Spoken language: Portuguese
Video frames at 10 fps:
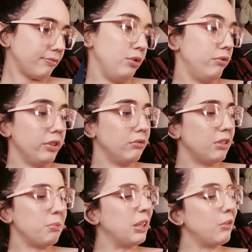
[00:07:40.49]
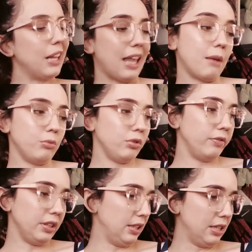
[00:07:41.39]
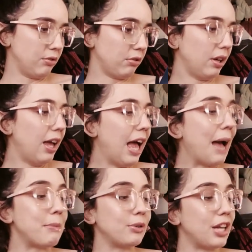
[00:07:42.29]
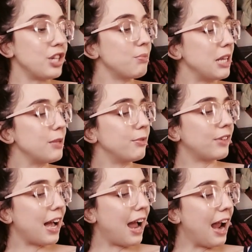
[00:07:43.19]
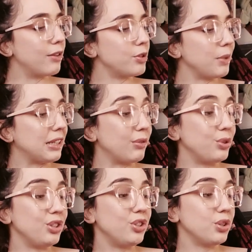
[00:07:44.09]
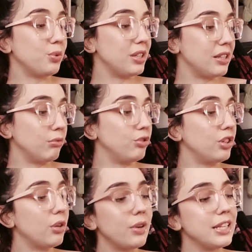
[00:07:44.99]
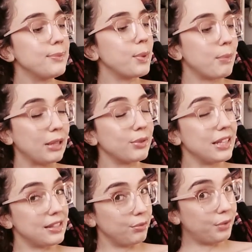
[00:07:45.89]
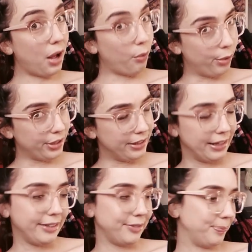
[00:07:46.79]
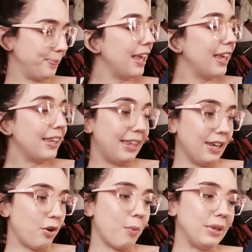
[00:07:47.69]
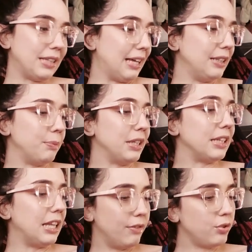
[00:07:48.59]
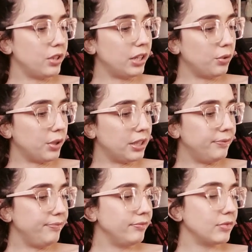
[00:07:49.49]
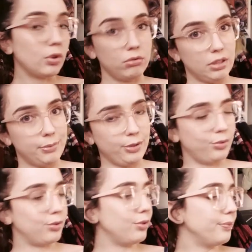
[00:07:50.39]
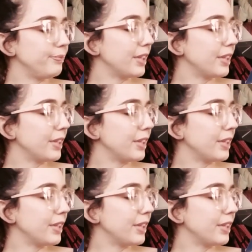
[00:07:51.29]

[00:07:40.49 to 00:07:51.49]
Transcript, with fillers: E o vilão também não é lá muito vilanesco. A maldade mesmo fica a cargo de uma tal de instituição de heroísmo e manutenção da ordem, que, comandada pela terrível diretora, com D maiúsculo,